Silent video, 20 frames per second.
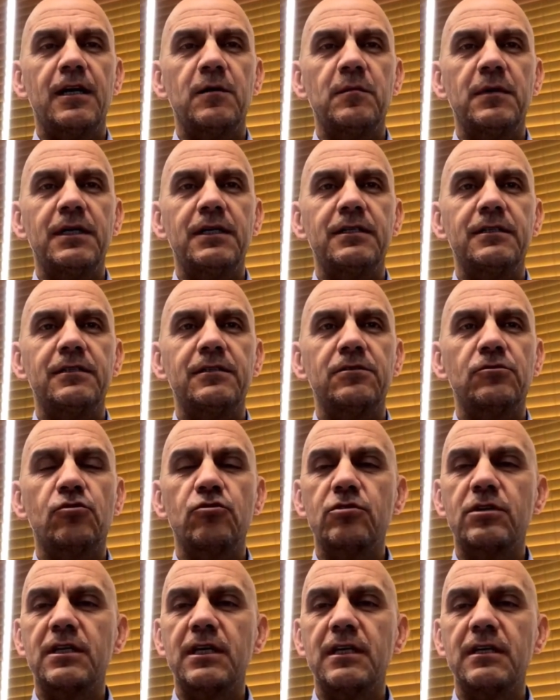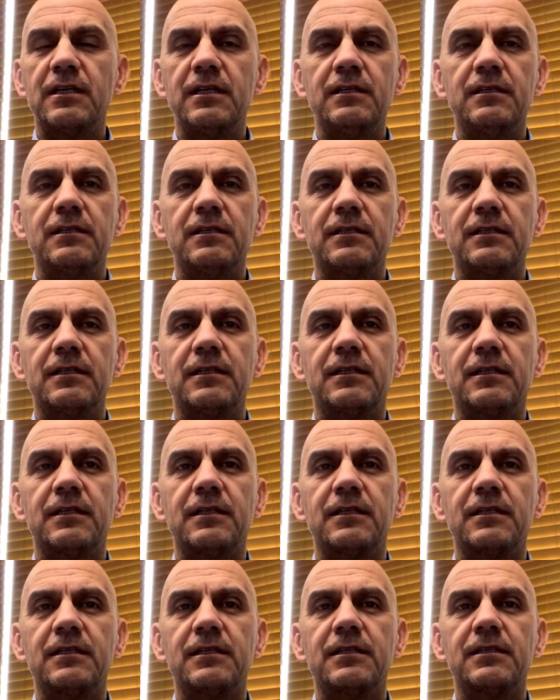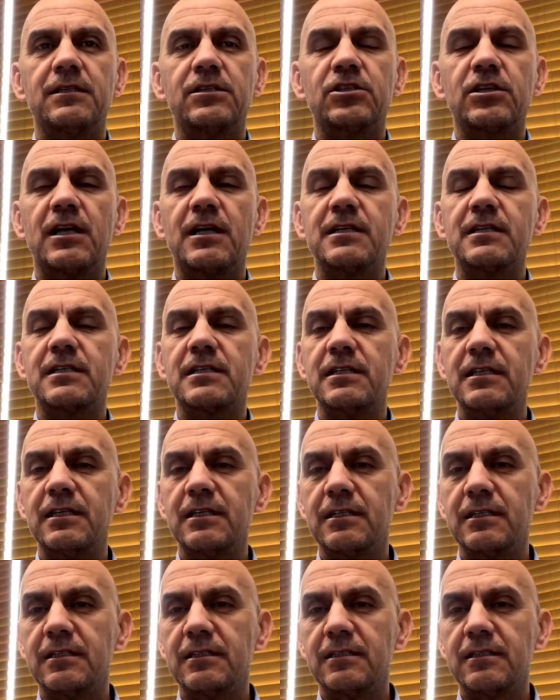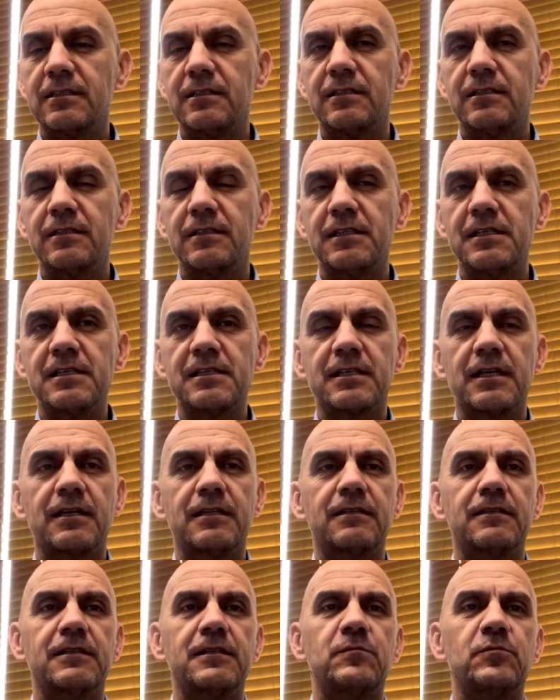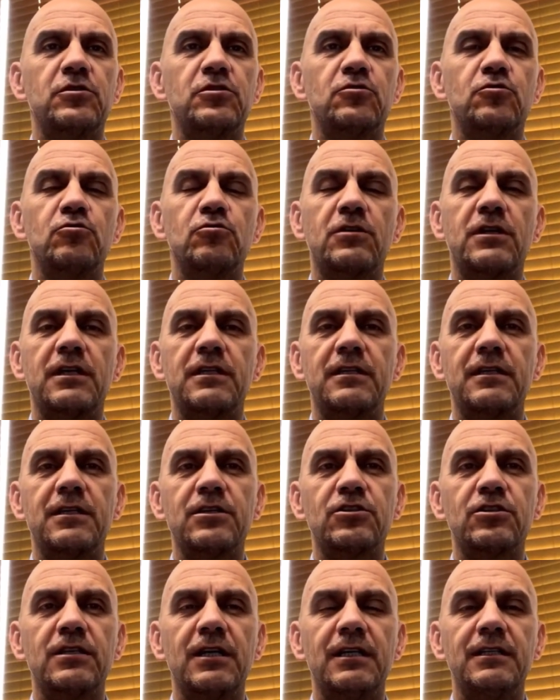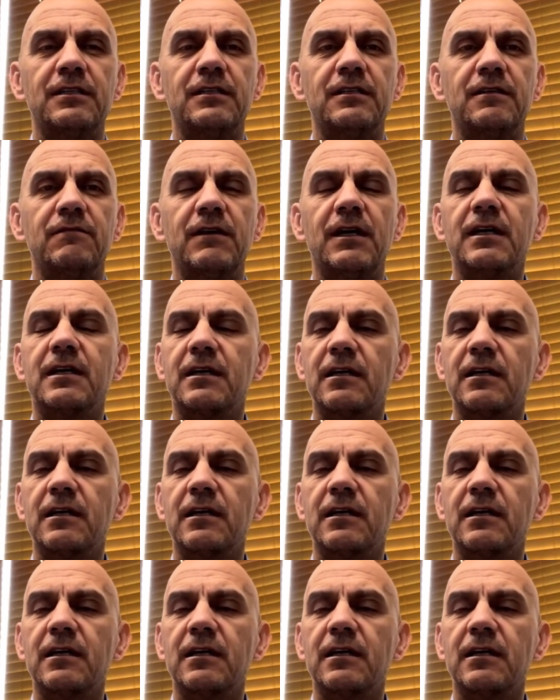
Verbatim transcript: Ama Türkiye'nin e, şanslı insanlarıymışız Türkiye'de yaşayan ve